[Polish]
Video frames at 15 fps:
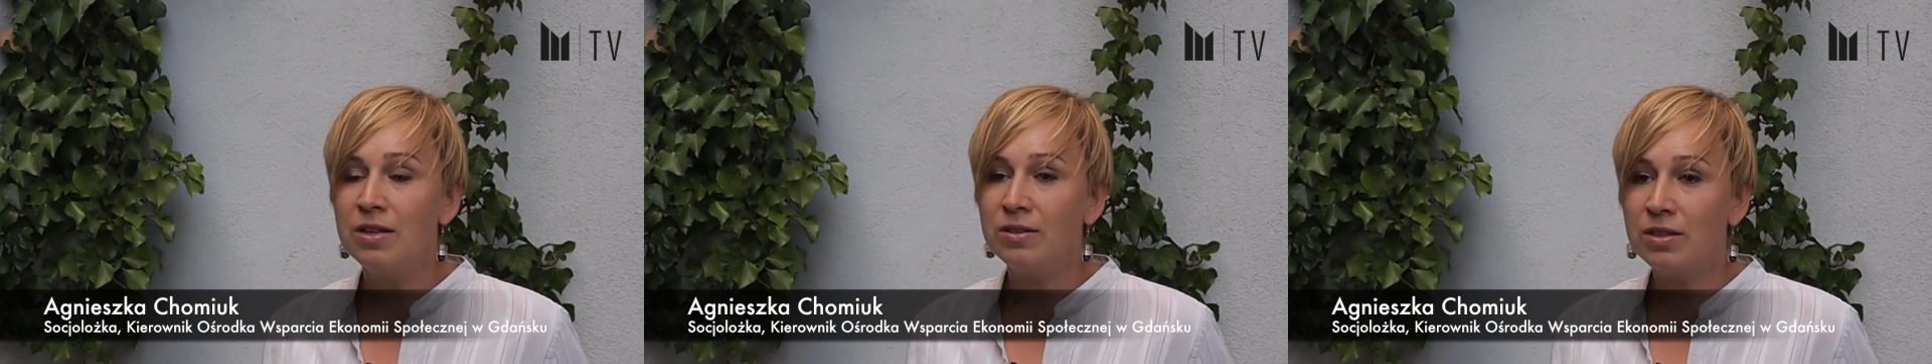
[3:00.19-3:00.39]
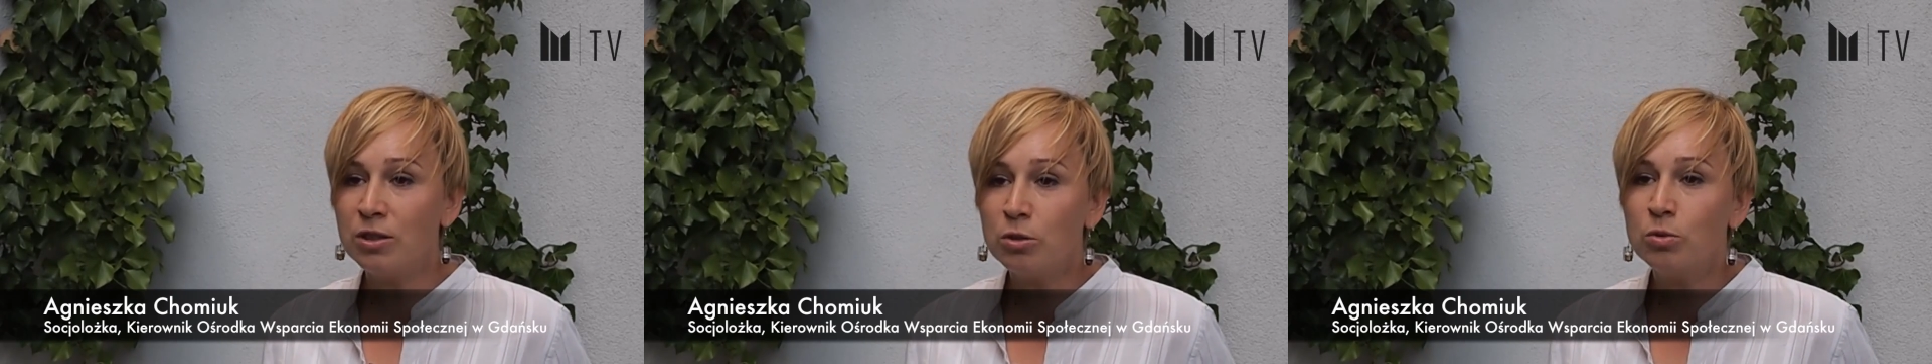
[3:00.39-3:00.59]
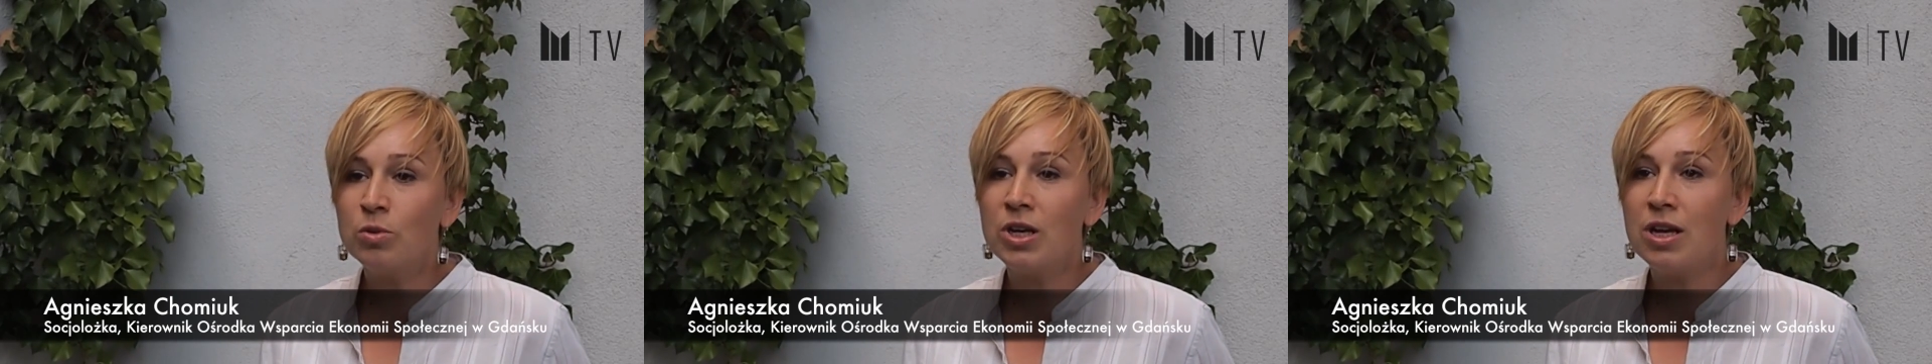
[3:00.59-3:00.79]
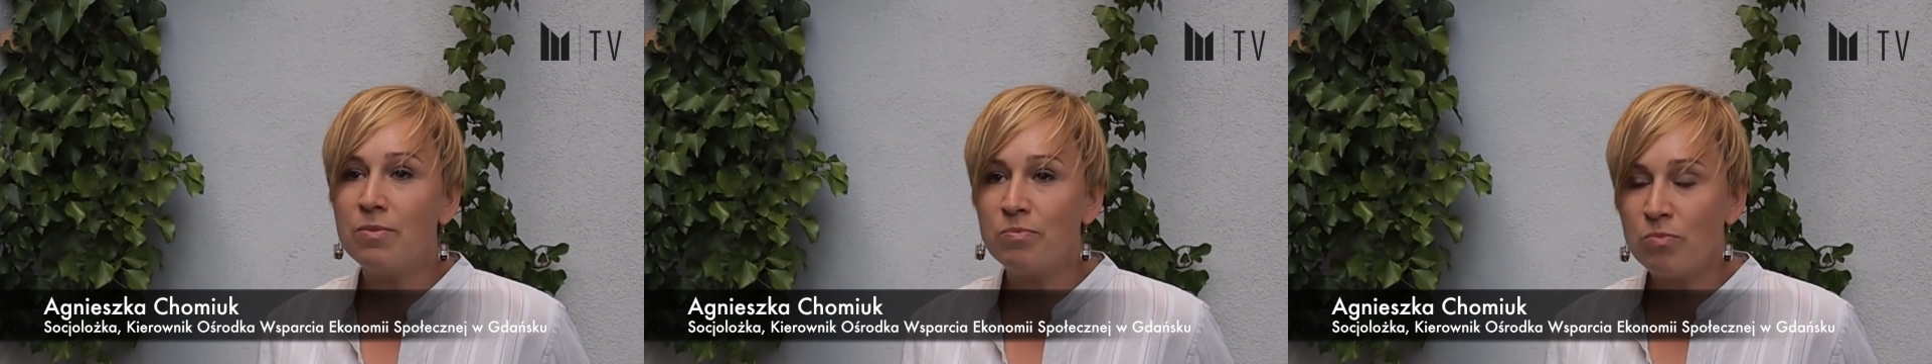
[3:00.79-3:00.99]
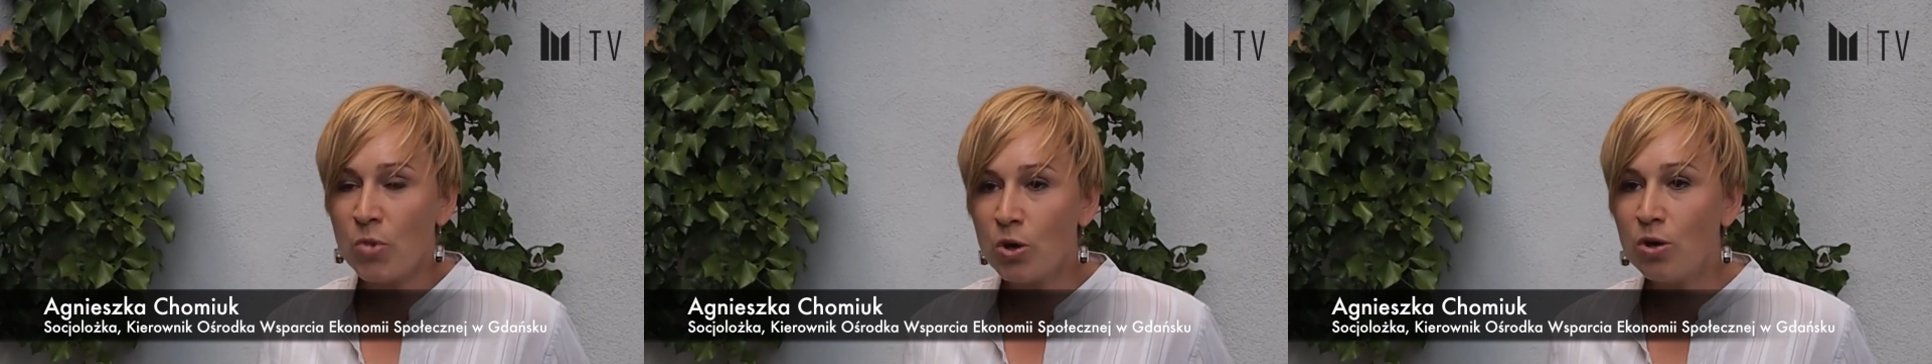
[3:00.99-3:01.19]
tych, które
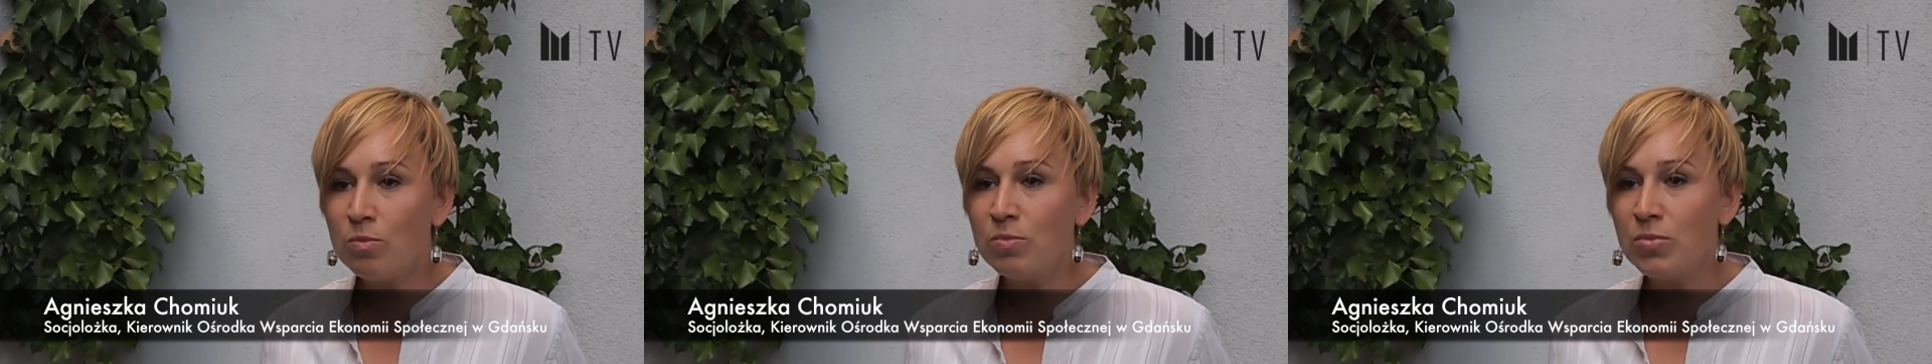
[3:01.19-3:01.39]
mogą